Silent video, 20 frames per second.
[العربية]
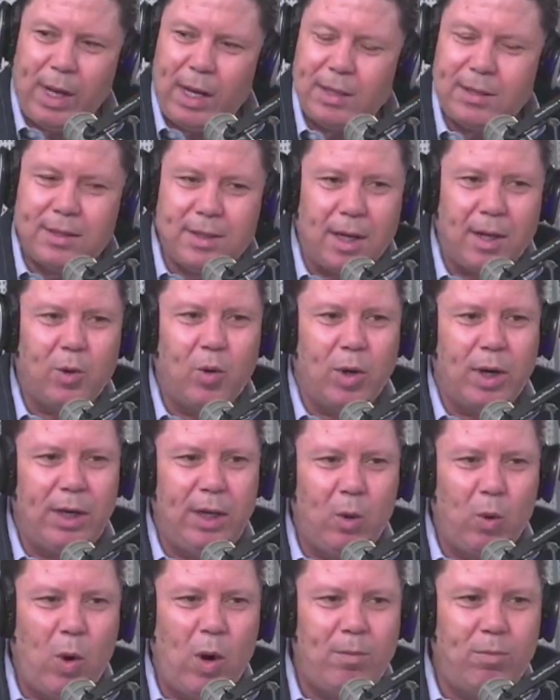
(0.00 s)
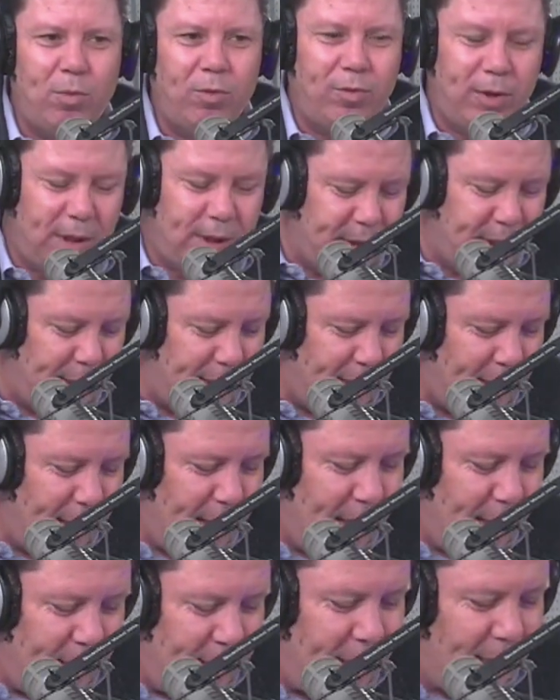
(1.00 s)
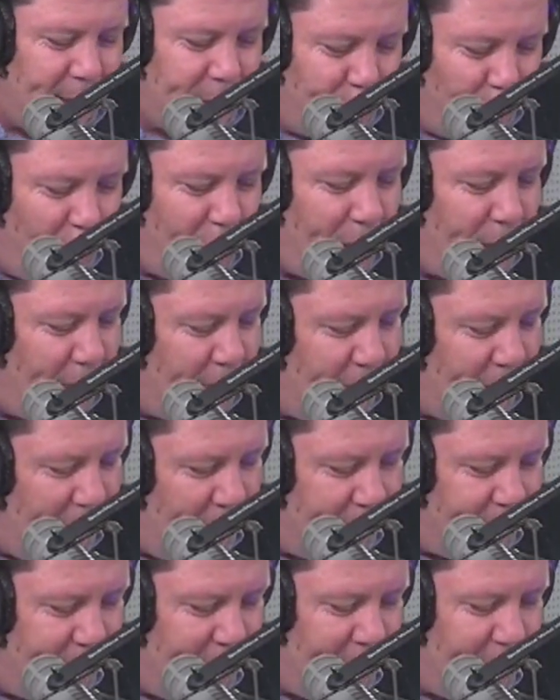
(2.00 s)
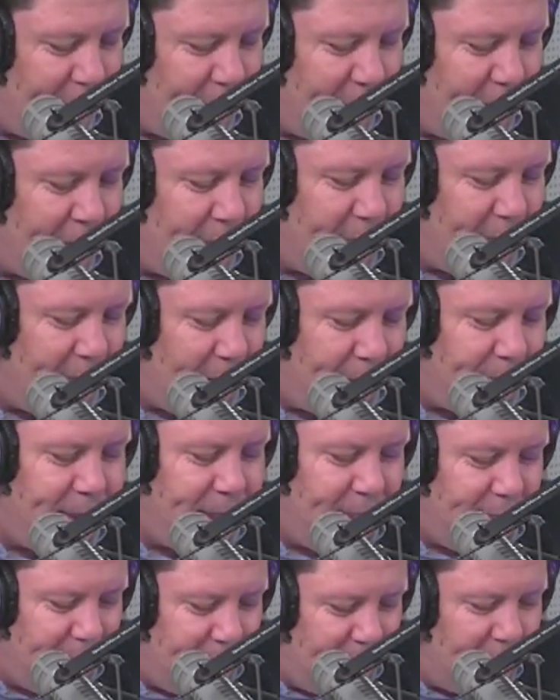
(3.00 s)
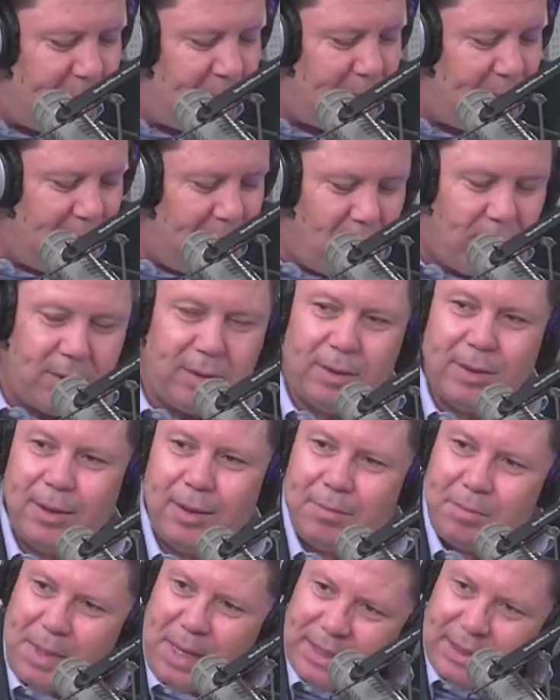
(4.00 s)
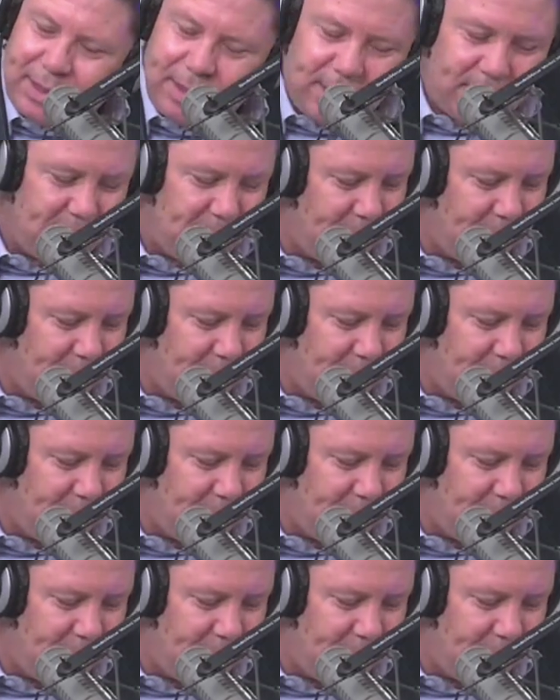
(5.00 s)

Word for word: الصاروخي والمفاجئ لرجل الأعمال الأمريكي إيلون ماسك